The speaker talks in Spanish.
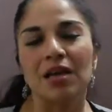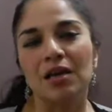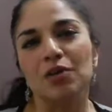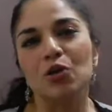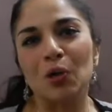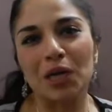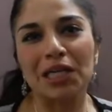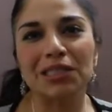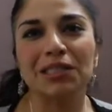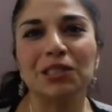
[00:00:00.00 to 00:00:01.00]
Eh, yo hago
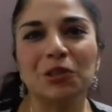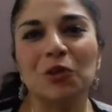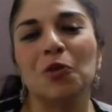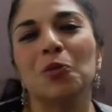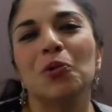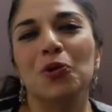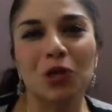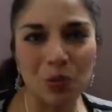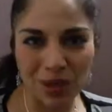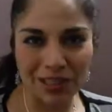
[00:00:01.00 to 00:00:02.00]
ejercicio por lo
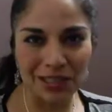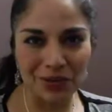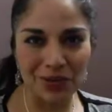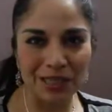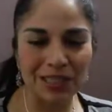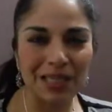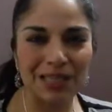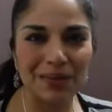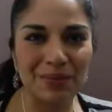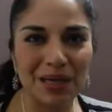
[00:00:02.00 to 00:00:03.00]
regular 5 días a
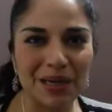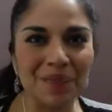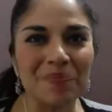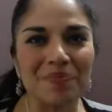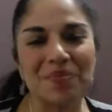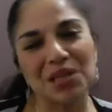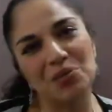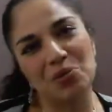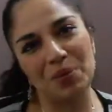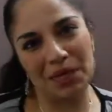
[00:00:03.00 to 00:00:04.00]
la semana,
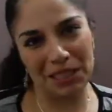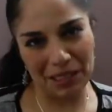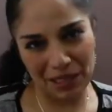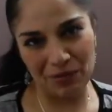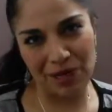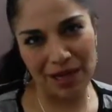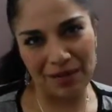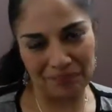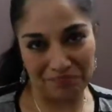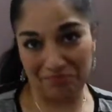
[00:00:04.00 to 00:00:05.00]
mínimo para tener una